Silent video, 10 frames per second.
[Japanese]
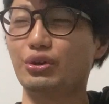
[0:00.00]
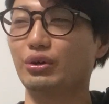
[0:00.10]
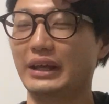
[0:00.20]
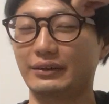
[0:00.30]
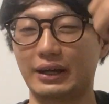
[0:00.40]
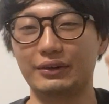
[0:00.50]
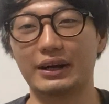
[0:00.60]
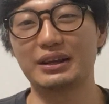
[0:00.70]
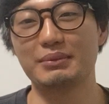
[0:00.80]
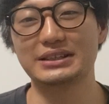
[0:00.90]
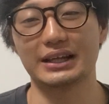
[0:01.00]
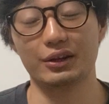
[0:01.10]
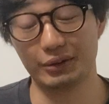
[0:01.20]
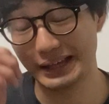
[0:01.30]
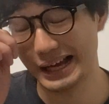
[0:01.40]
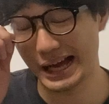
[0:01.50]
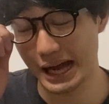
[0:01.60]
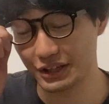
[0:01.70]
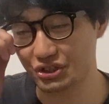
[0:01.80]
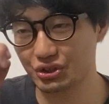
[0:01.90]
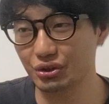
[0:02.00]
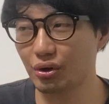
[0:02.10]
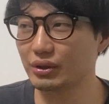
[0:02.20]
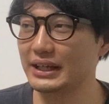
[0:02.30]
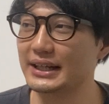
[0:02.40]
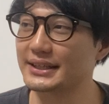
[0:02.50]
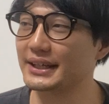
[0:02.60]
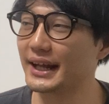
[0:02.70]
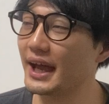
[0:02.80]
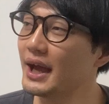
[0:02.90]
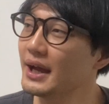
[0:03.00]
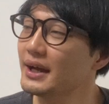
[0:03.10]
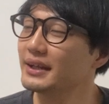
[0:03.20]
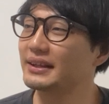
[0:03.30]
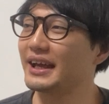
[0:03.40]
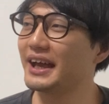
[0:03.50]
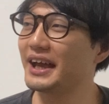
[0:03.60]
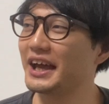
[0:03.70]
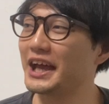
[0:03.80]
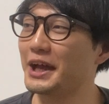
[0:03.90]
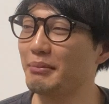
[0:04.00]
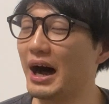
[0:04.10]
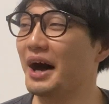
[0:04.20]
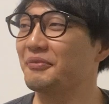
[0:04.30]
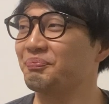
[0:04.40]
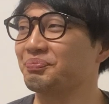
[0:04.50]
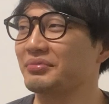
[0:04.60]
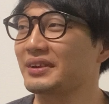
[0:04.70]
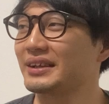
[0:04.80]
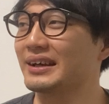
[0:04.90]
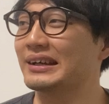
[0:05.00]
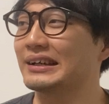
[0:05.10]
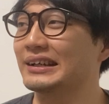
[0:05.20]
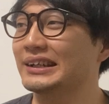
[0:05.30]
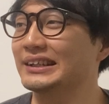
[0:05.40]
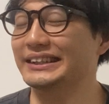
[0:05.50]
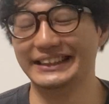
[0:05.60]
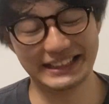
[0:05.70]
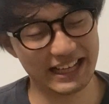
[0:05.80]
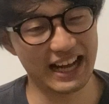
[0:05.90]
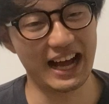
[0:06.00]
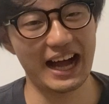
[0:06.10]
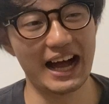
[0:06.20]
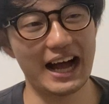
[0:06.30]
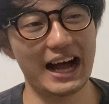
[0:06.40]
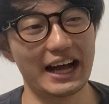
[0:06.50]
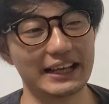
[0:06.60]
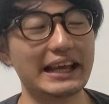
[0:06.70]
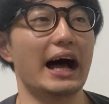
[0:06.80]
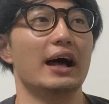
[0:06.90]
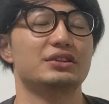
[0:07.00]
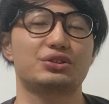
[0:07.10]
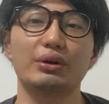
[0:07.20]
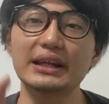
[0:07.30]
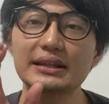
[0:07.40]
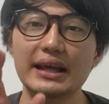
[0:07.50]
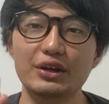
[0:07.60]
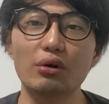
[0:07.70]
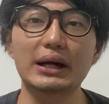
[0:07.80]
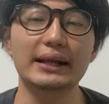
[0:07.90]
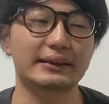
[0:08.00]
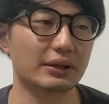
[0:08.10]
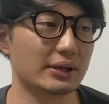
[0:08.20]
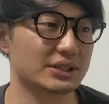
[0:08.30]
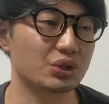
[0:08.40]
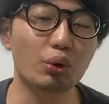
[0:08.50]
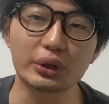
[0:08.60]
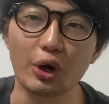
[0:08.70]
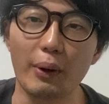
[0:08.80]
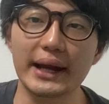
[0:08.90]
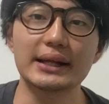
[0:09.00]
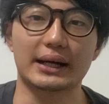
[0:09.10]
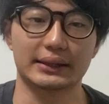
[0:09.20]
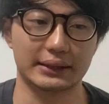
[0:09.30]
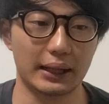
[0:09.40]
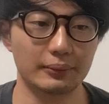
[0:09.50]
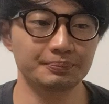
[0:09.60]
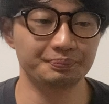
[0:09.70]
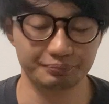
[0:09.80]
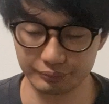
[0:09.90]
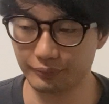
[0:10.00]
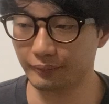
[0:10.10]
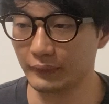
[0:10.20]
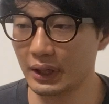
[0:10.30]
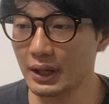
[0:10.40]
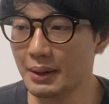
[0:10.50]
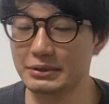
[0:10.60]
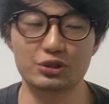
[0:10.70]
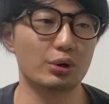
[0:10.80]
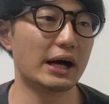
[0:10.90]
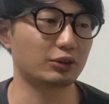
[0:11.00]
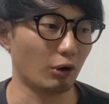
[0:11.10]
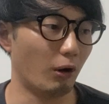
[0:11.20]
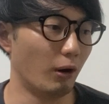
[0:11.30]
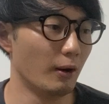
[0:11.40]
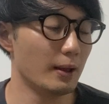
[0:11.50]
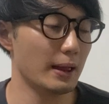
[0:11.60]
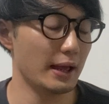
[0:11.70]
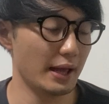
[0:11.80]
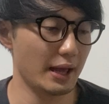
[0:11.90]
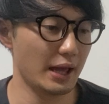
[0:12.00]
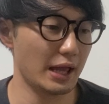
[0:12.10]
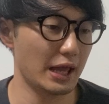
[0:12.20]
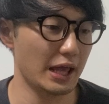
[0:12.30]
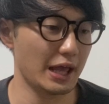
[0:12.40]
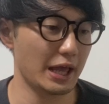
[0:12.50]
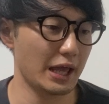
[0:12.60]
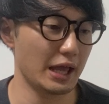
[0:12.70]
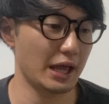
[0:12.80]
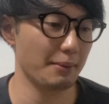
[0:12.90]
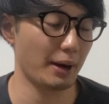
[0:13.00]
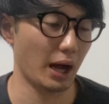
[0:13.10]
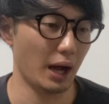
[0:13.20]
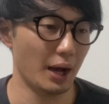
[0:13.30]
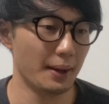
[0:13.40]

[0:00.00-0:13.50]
央デーとか言われてましたけど、いやー、中央デーでしたね。で、まあ、いやー、いや、それでね、良かったな、そこで終わらなかった。うん。その後、えー、まあ、